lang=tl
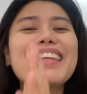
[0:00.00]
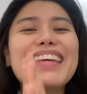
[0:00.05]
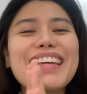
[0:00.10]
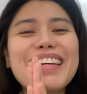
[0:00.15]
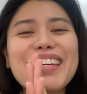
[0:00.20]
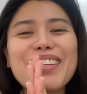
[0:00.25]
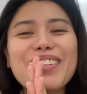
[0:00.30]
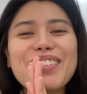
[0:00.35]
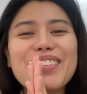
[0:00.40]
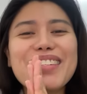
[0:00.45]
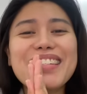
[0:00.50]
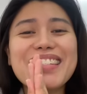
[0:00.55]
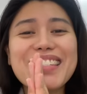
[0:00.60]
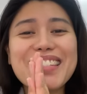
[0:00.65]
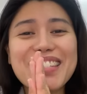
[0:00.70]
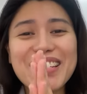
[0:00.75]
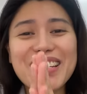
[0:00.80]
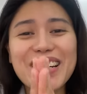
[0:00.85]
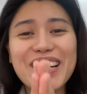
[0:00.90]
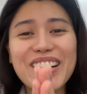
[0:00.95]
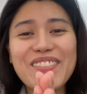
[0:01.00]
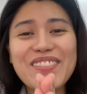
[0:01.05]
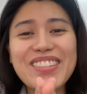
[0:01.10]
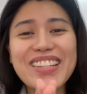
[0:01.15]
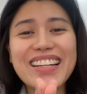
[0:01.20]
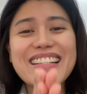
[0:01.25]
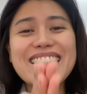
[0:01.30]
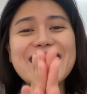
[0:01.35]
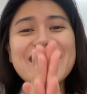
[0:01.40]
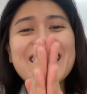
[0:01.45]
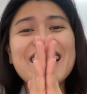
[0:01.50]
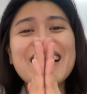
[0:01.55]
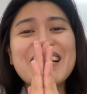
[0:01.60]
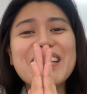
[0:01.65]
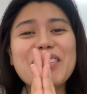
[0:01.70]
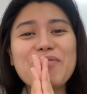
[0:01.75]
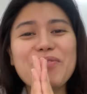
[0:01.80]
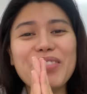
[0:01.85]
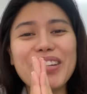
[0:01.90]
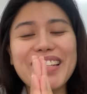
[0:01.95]
thank you Sis Charm, tsaka sa
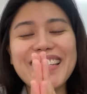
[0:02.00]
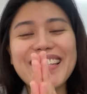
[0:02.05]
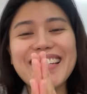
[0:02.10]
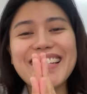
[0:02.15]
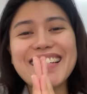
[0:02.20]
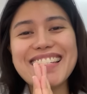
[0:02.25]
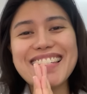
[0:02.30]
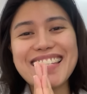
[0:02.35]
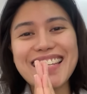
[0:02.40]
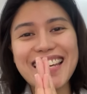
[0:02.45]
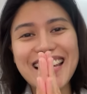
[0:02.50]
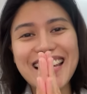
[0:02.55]
husband niya na si